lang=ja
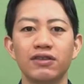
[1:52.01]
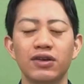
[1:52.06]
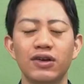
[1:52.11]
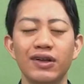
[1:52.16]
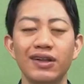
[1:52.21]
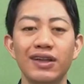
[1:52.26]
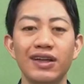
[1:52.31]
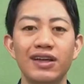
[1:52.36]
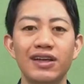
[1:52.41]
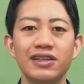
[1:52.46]
そ
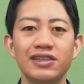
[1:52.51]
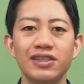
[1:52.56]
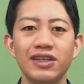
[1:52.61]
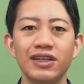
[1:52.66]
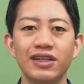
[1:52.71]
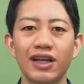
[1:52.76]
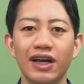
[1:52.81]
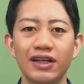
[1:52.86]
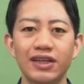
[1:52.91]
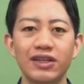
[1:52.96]
れに気づ
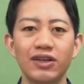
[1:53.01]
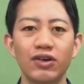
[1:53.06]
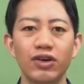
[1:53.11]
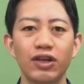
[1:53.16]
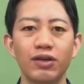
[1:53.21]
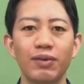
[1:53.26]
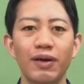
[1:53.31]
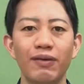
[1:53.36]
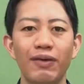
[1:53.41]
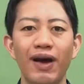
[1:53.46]
いた清
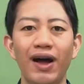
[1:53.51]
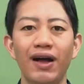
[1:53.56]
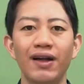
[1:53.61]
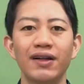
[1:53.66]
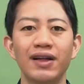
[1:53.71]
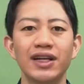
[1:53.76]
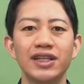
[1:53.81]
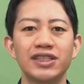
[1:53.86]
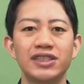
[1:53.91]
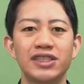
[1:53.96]
姫
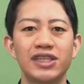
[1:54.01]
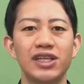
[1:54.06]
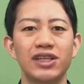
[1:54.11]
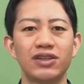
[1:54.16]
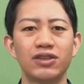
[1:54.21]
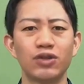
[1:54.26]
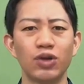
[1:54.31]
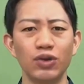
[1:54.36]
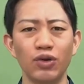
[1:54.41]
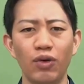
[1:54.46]
は
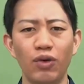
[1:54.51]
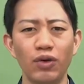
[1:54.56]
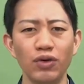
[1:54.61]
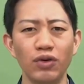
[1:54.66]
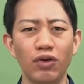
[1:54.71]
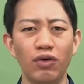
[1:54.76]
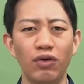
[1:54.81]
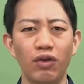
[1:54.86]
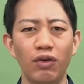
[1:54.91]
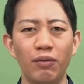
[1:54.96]
嫉妬の
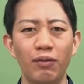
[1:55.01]
炎